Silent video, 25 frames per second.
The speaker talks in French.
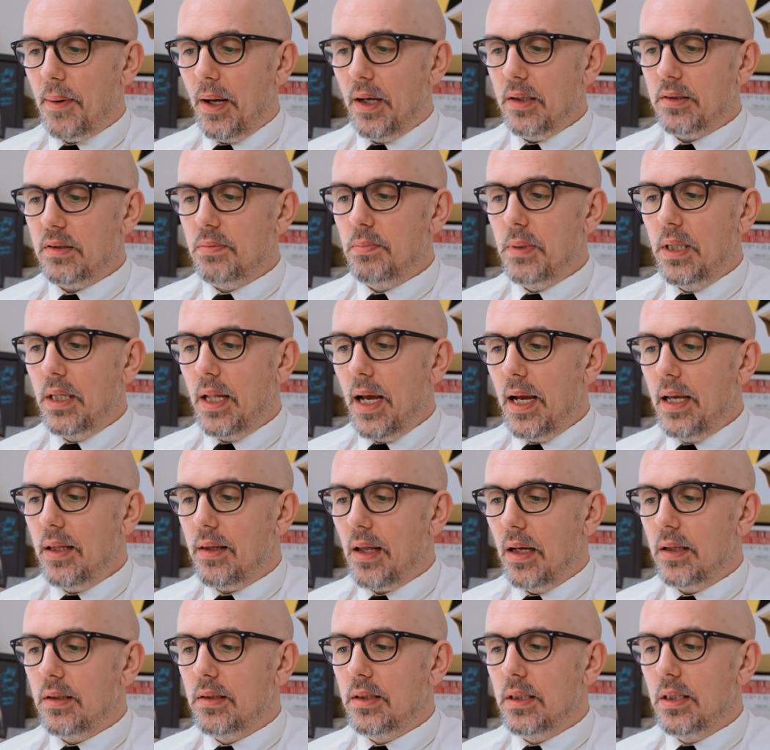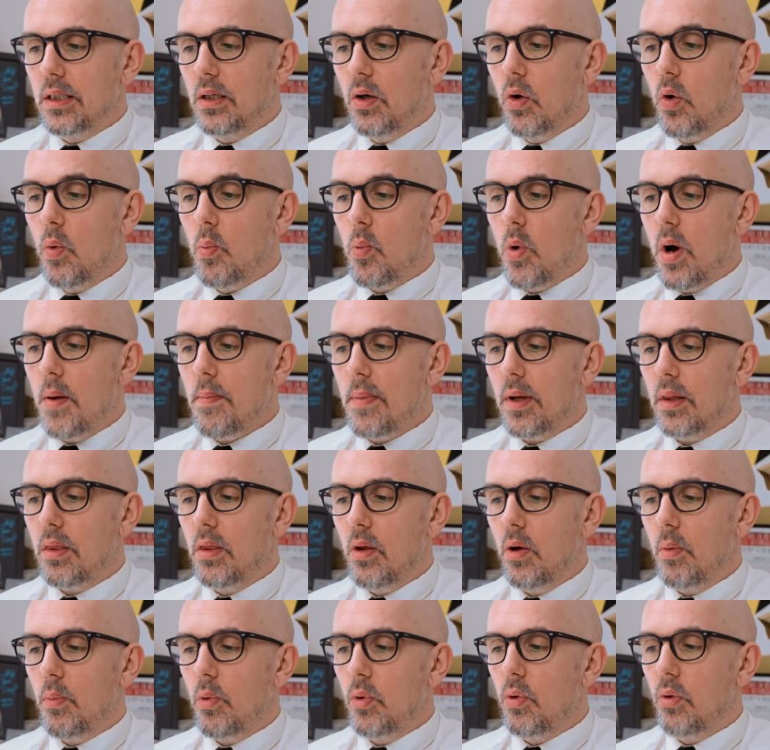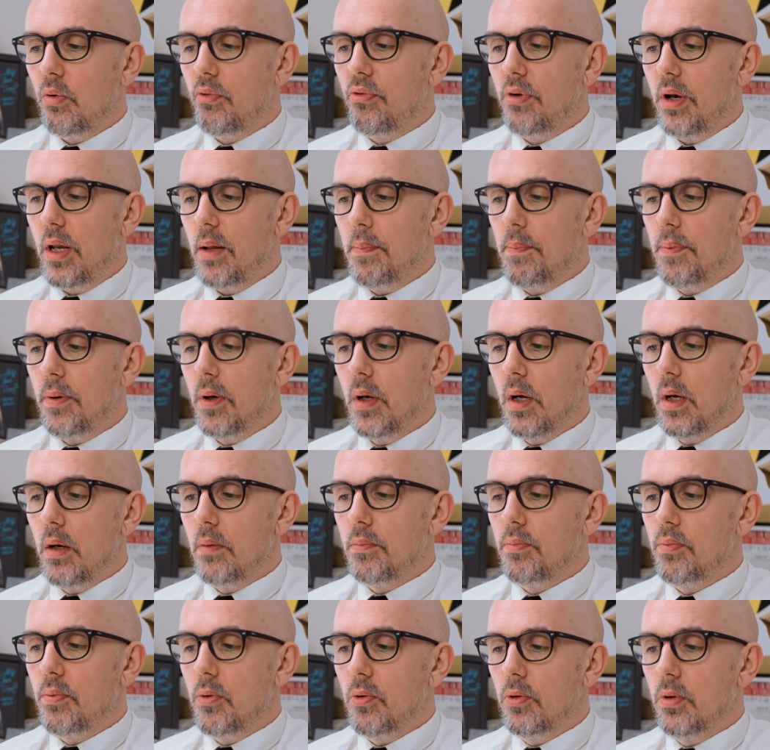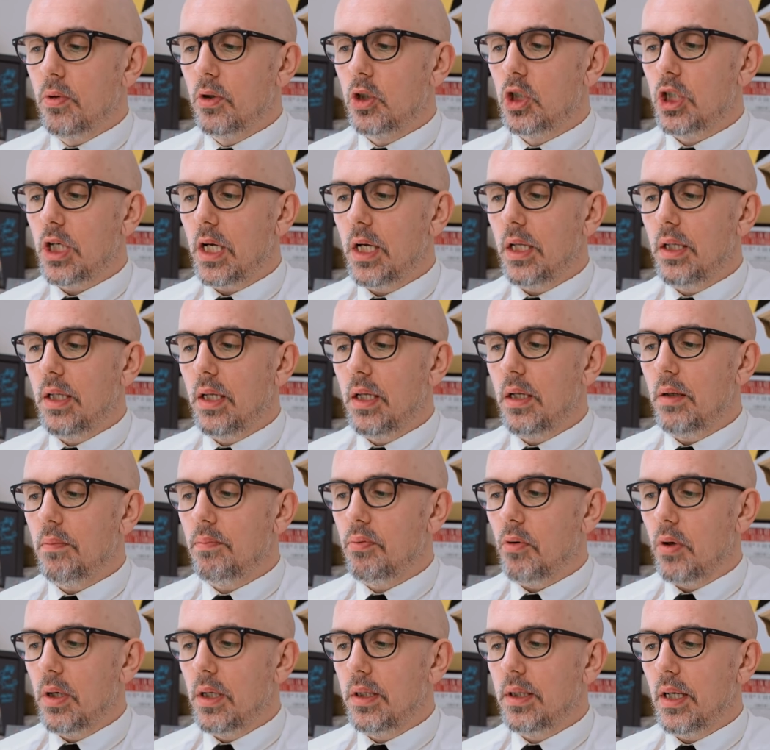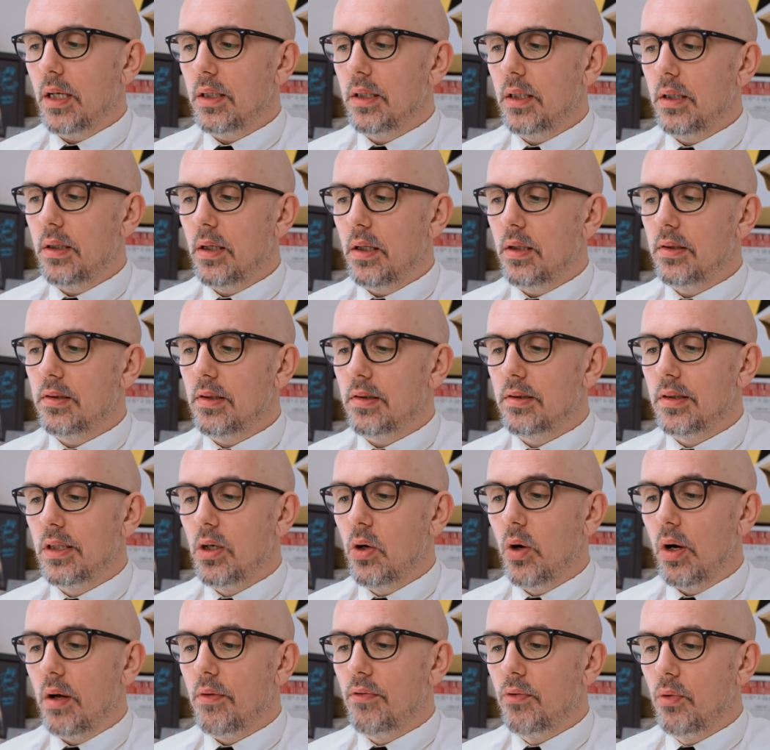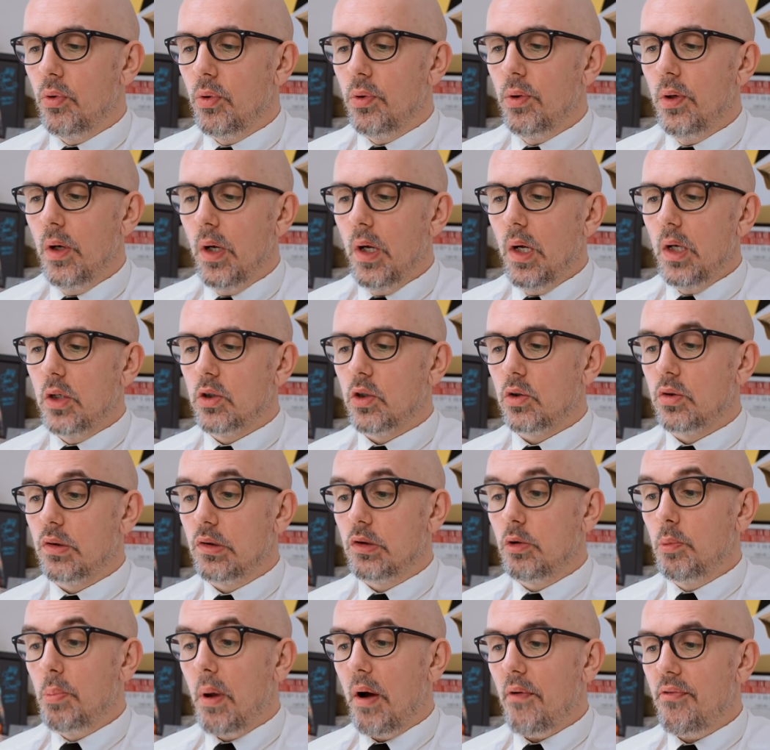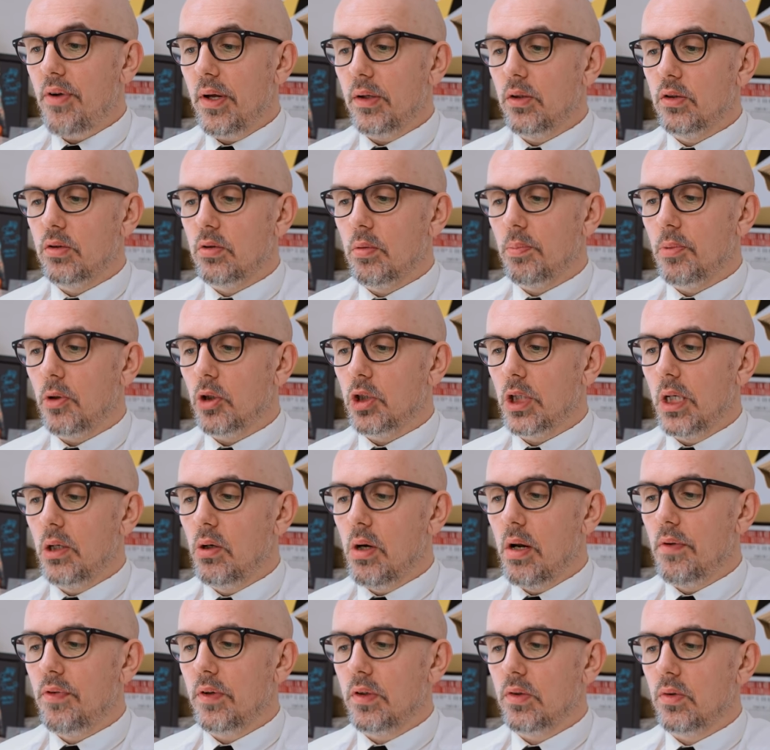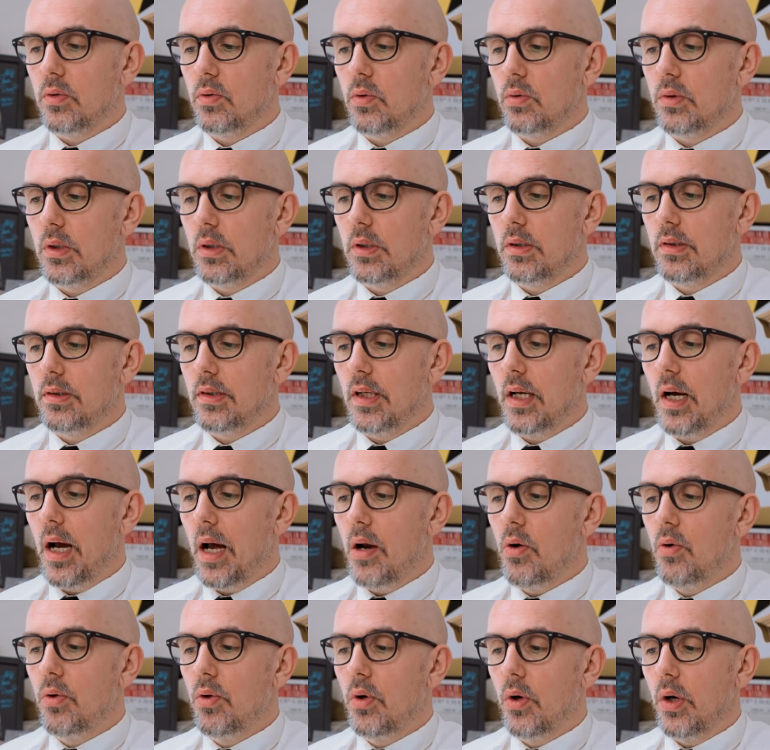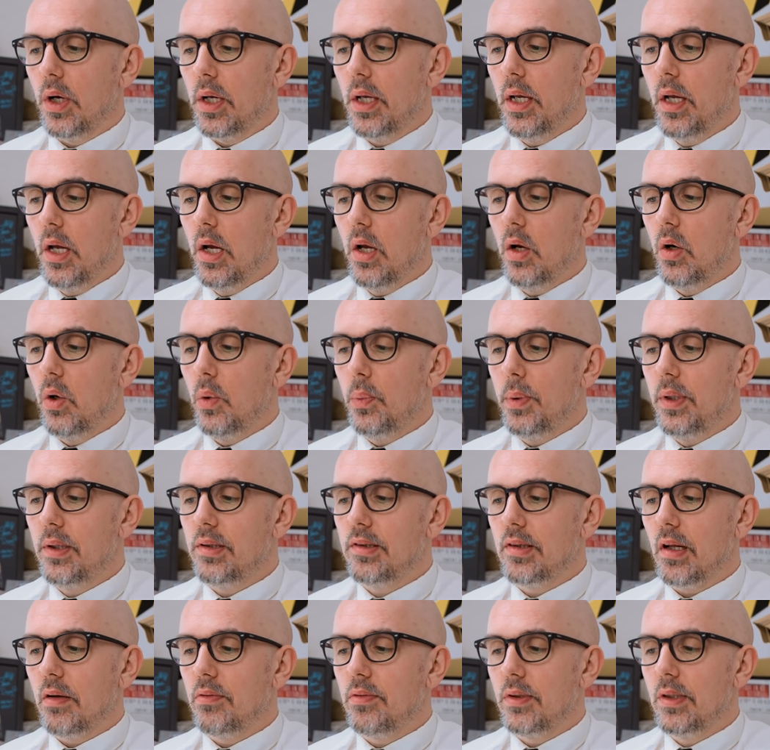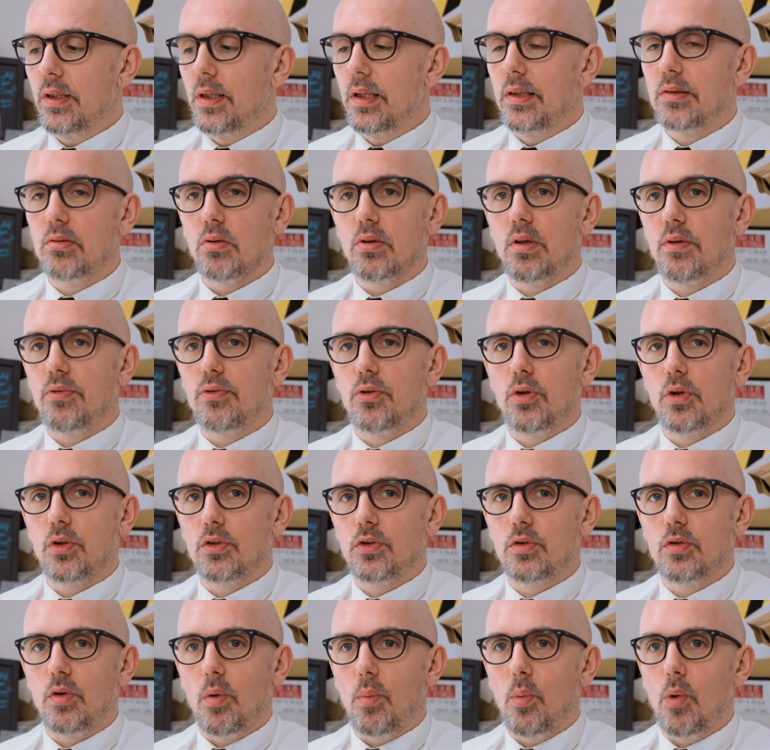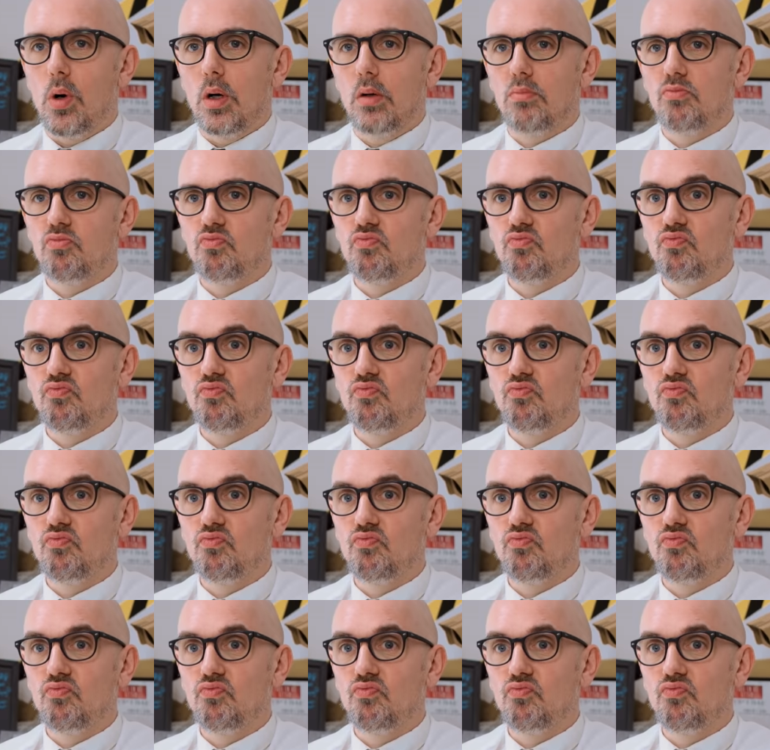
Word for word: Prince Midnight a dit au moins maintenant mon oncle Philippe peut shredder pour l'éternité, c'est ce qu'il aurait voulu. Je suis super fier de ce projet, de la façon dont il sert à l'honorer, lui, sa vie et son influence sur moi.